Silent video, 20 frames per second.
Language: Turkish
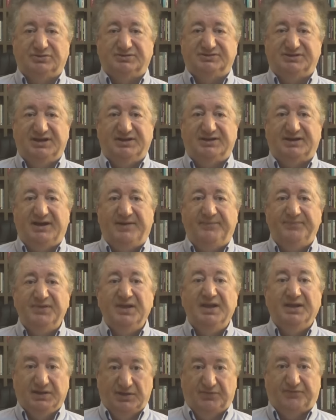Zira
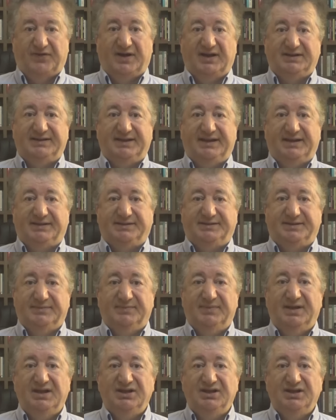ifade ettim.